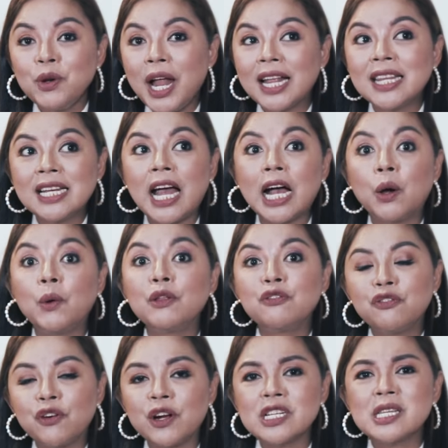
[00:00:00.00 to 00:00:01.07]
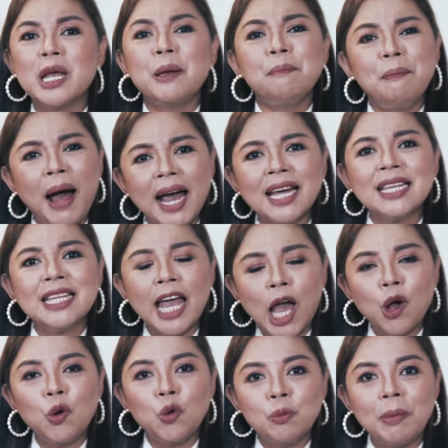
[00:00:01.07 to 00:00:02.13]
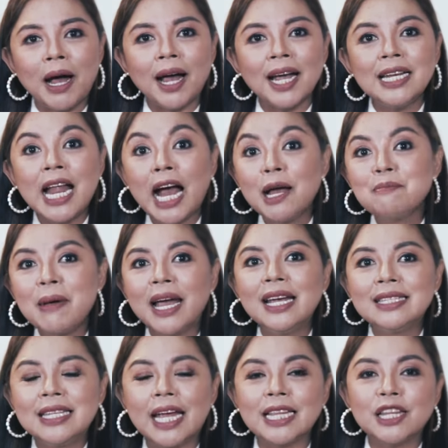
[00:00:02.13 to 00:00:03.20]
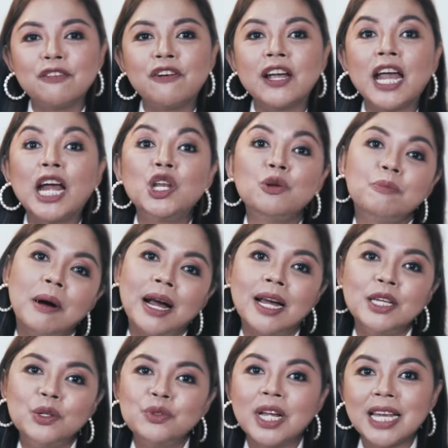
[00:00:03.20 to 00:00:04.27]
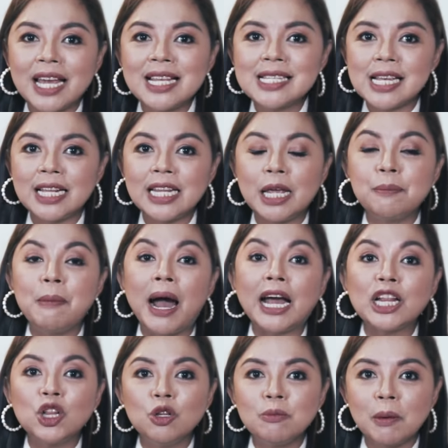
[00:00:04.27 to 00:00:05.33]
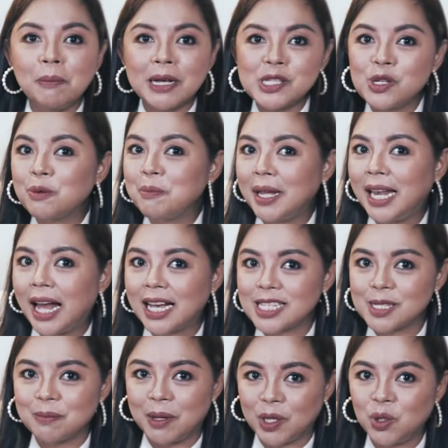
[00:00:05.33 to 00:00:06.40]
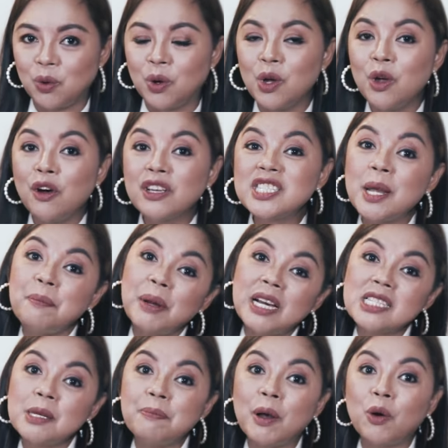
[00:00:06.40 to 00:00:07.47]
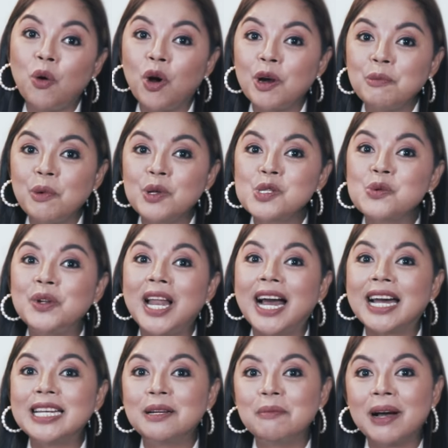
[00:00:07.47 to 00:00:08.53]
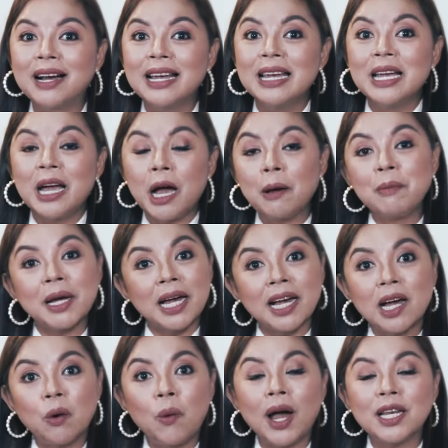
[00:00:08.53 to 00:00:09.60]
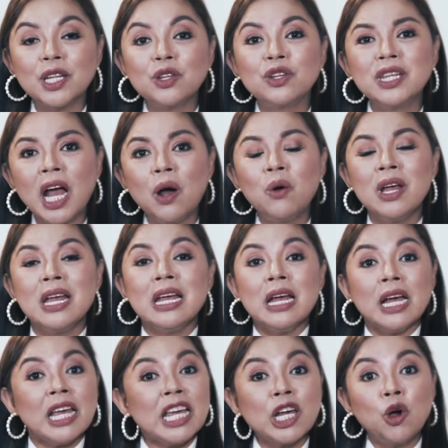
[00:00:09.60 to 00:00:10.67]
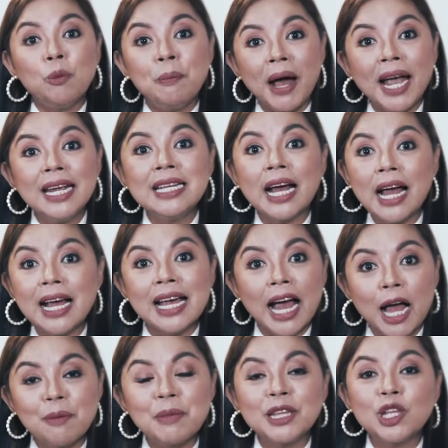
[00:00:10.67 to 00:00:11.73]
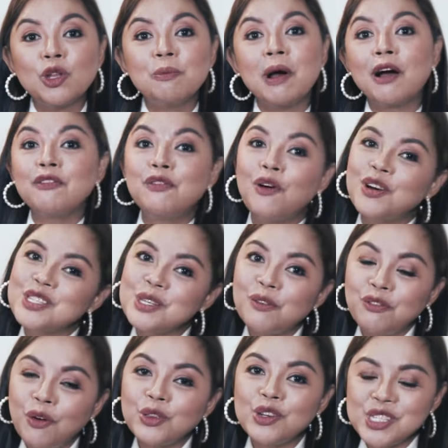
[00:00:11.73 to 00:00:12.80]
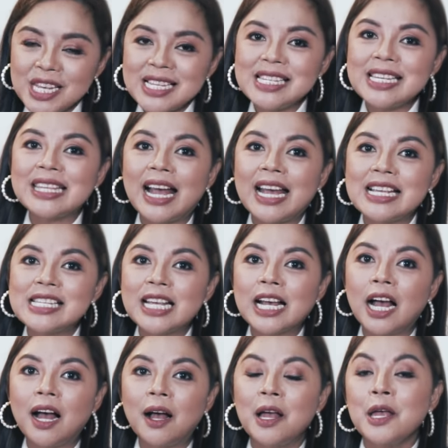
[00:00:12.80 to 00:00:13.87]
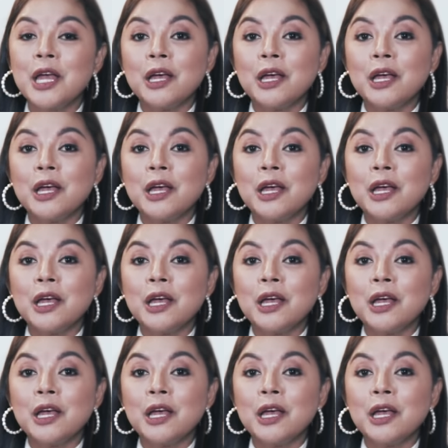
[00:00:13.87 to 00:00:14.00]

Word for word: po natin gagawin first, bakit nga ho ba kailangan ma-identify ano ba yung naging sanhi, bakit lumabas yung melasma nyo? Siyempre kasi pag hormones, wala ka namang uh, magagawa na doon. Now, ikaw ba ay nakagamit itong mga photosensitizing uh,